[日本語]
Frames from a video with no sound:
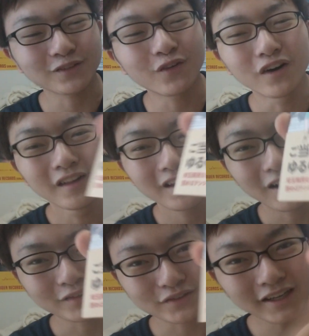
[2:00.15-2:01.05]
れども、
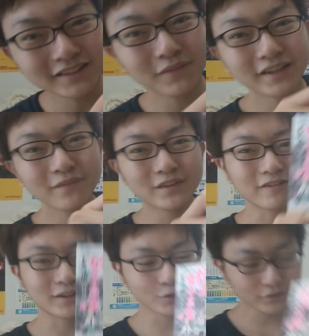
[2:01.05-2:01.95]
埼玉県
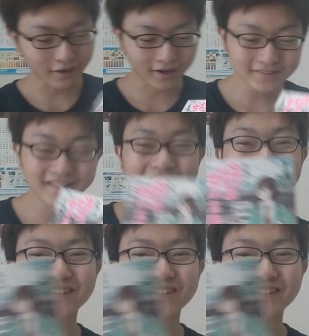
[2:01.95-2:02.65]
民は読んだらかなりテン